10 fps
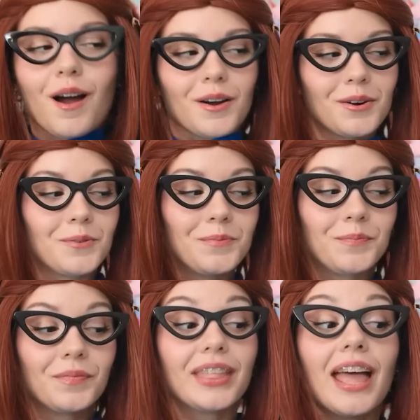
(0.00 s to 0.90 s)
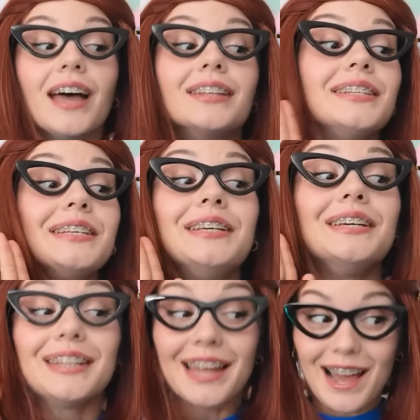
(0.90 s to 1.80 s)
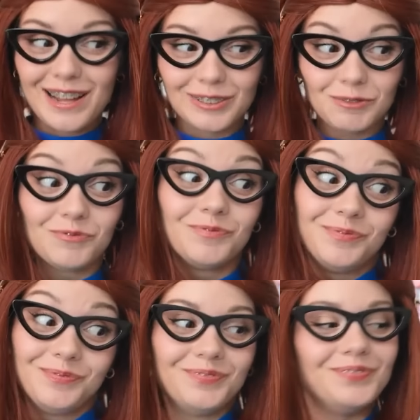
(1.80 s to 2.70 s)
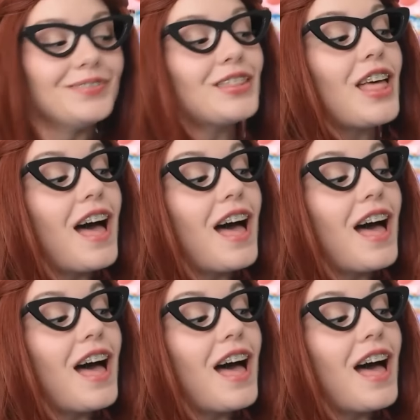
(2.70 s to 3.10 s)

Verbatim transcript: xem. Tina ơi, xem mẹ có gì cho con